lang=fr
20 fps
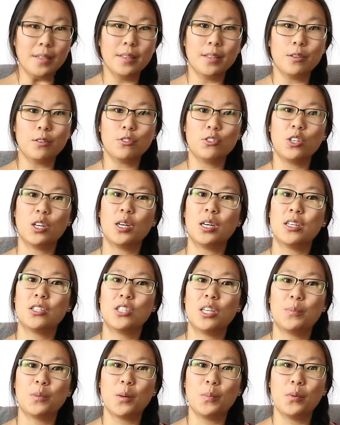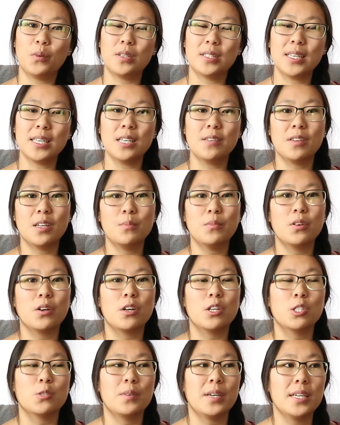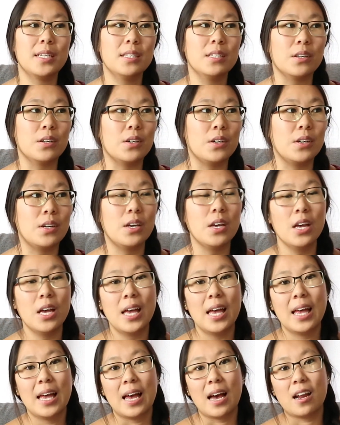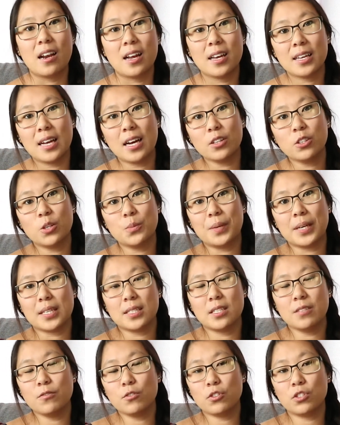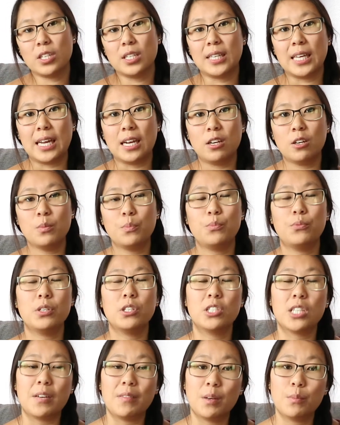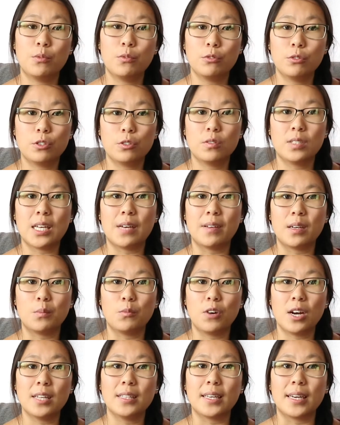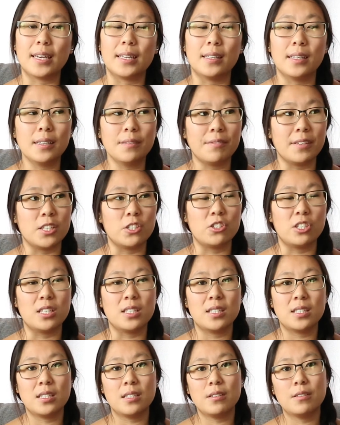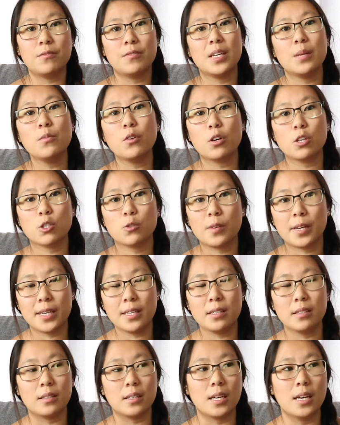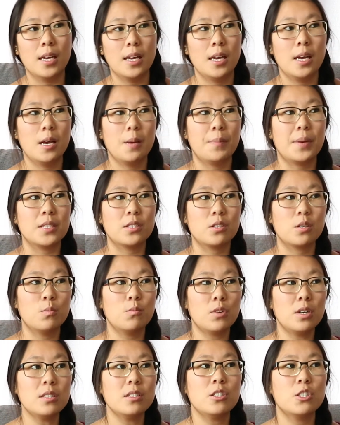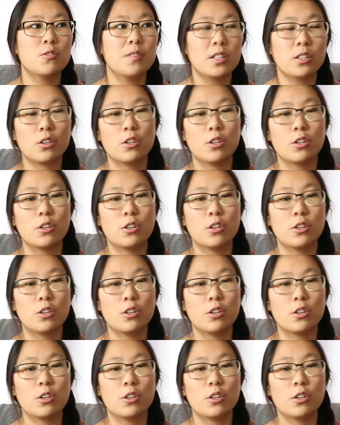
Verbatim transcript: Donc j'ai proposé qu'ils viennent me rejoindre euh, à la gare de Bercy vu que j'étais là puis que j'avais beaucoup de choses avec moi à traîner. Fait que j'ai dit viens me rejoindre parce que moi si je vais